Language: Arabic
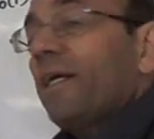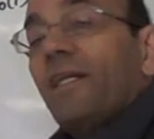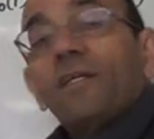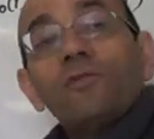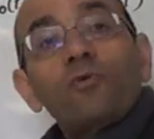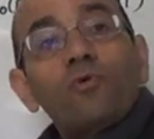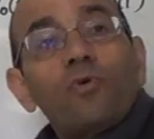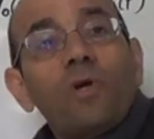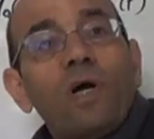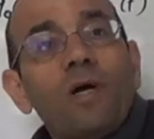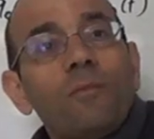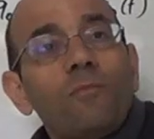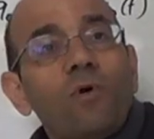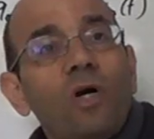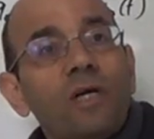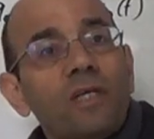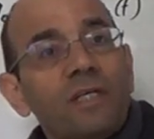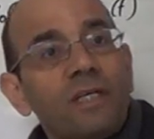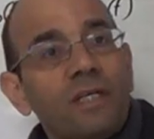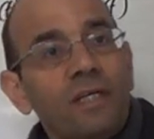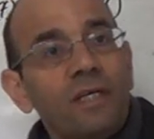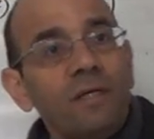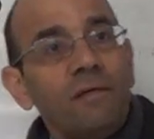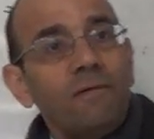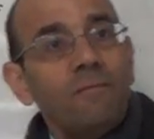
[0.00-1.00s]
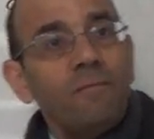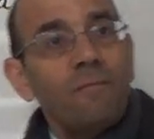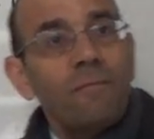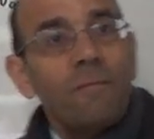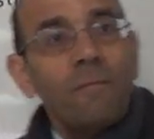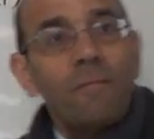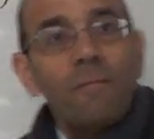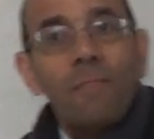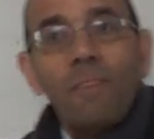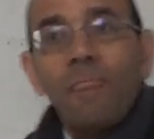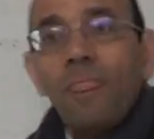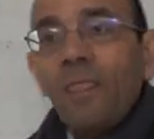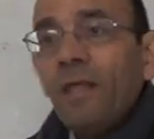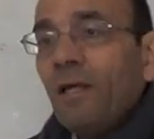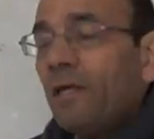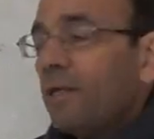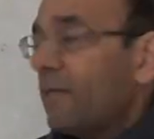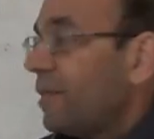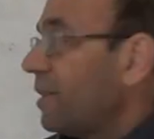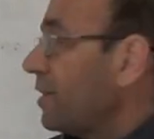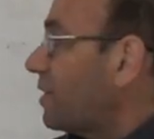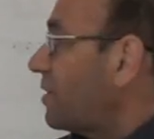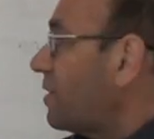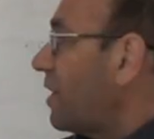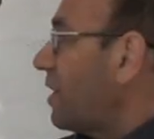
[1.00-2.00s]
على سرعه معينه
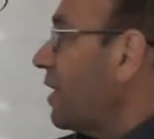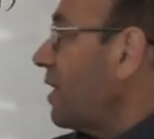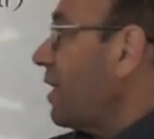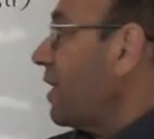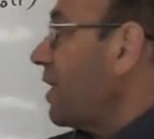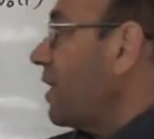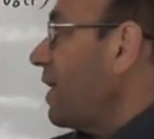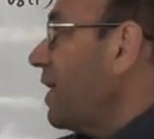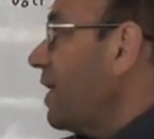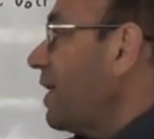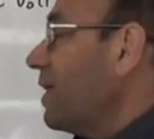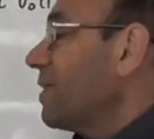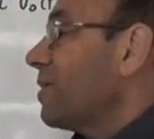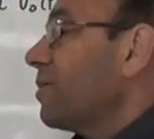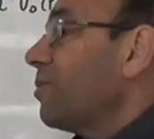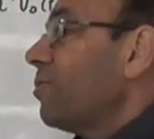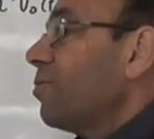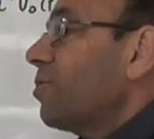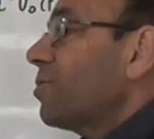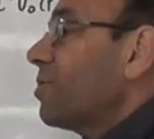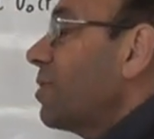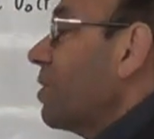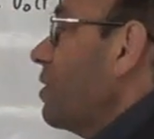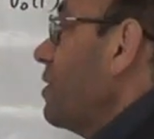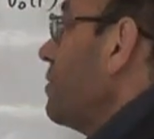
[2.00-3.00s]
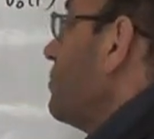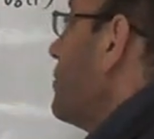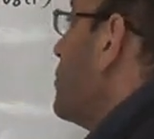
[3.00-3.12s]
نطلع على هذه النقطه اللي